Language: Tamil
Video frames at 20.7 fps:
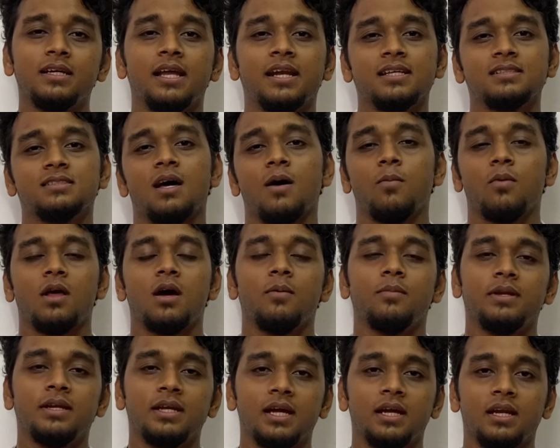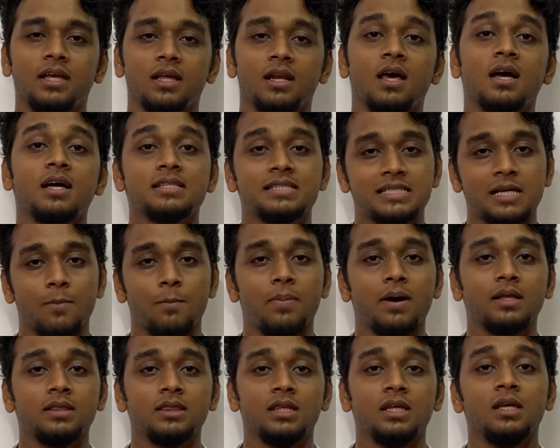என்ன சாப்பிடலாம் அப்படின்னு கேட்டிங்கன்னா
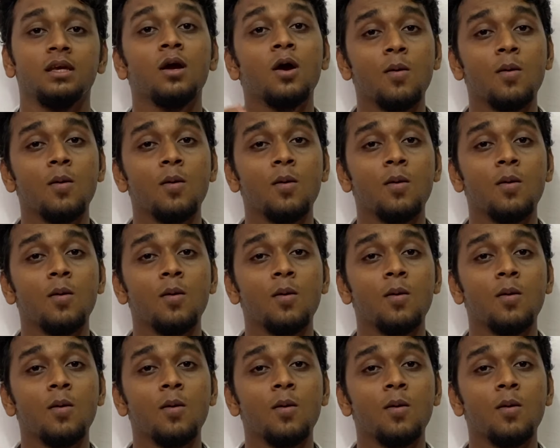சப்பாத்தி